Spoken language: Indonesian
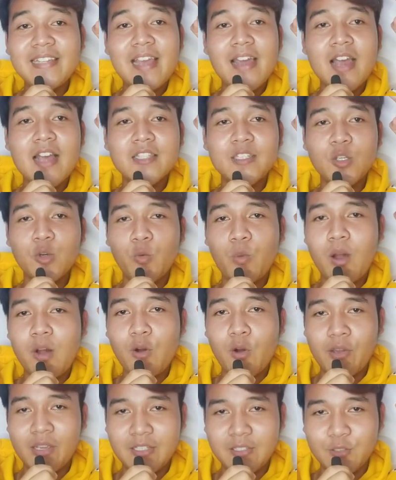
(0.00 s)
dia kasih
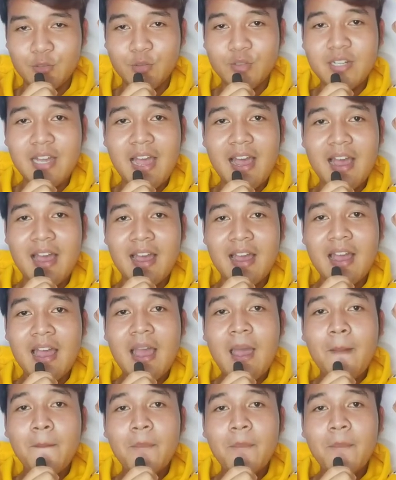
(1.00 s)
uang koin juga.